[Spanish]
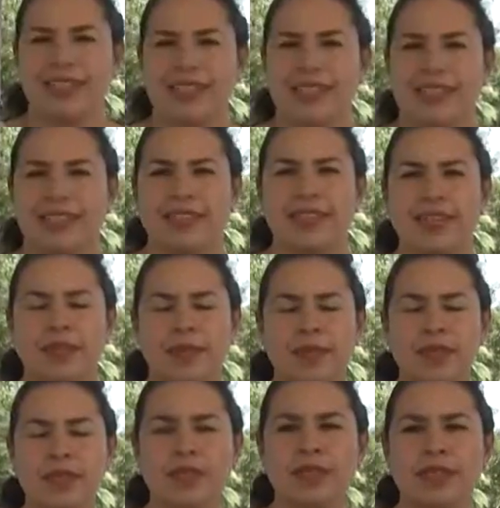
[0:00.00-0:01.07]
Sí,
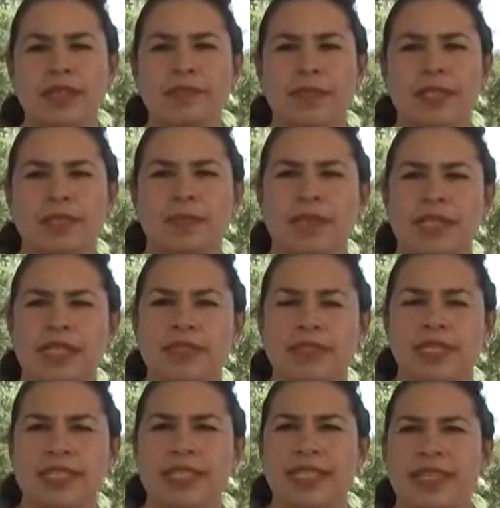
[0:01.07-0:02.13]
como no, eh, mi nombre es
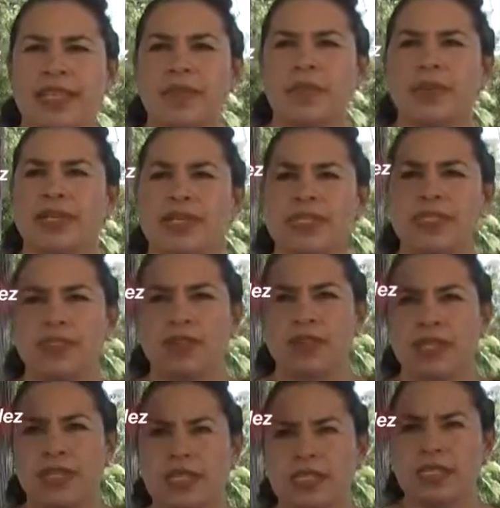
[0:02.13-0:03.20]
Francelia Puente
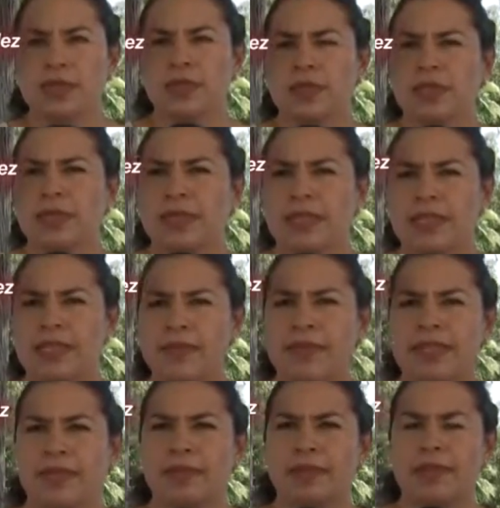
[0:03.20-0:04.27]
Solís, responsable del
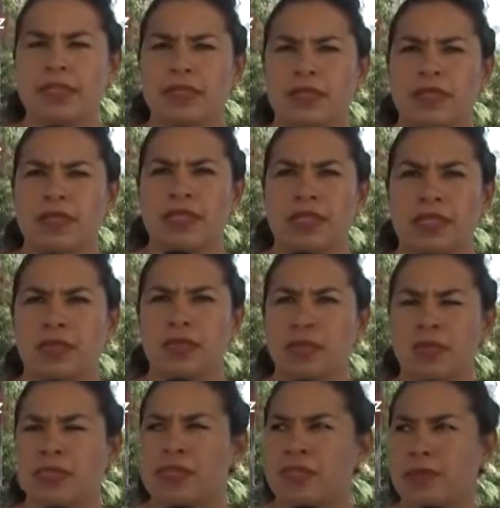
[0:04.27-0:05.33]
Departamento de Salud
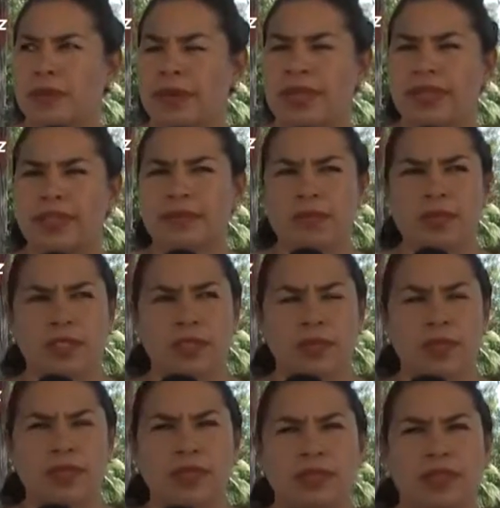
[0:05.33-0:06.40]
Municipal del
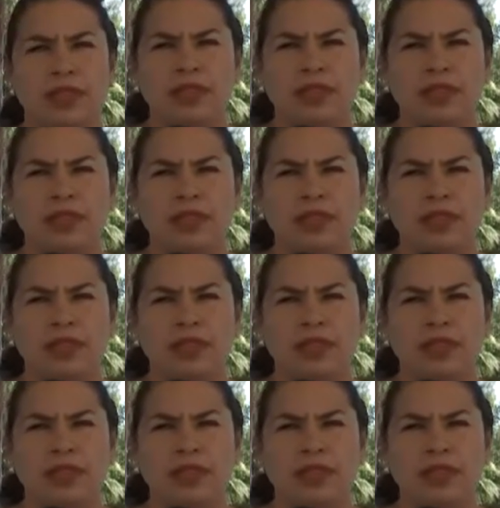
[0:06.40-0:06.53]
municipio de Ciudad